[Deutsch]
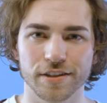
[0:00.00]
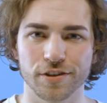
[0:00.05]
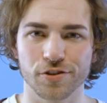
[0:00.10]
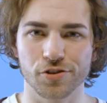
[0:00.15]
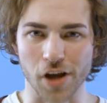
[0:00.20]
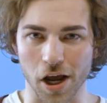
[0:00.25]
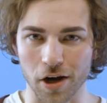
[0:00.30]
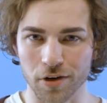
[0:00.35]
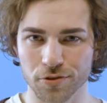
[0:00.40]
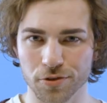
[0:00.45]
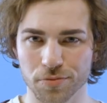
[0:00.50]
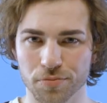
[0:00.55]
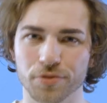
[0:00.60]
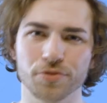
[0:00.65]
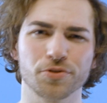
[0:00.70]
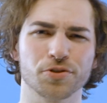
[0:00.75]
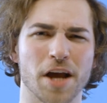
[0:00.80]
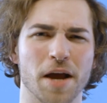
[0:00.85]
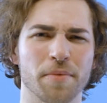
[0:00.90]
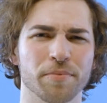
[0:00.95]
die Entscheidung zu
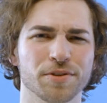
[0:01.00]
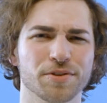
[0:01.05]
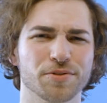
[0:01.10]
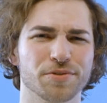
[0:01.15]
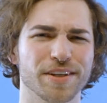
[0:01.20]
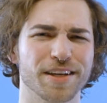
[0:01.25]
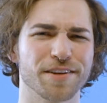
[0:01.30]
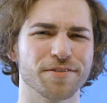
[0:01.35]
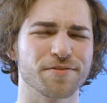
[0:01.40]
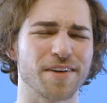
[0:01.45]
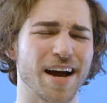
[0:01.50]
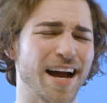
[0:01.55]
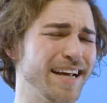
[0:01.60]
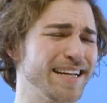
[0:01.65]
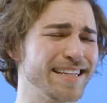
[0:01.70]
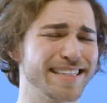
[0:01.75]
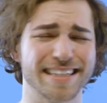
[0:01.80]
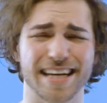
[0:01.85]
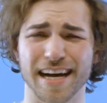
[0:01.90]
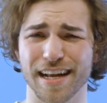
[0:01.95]
Prince Charming zu gehen, war
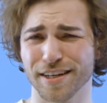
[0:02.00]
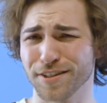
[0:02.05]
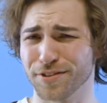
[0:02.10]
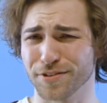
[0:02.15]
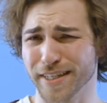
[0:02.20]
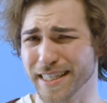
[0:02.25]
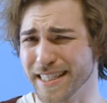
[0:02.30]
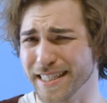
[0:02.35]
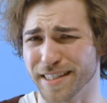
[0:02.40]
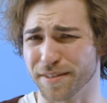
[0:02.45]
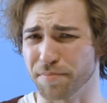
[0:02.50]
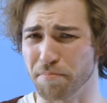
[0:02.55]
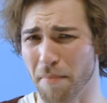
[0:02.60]
eigentlich gar nicht so richtig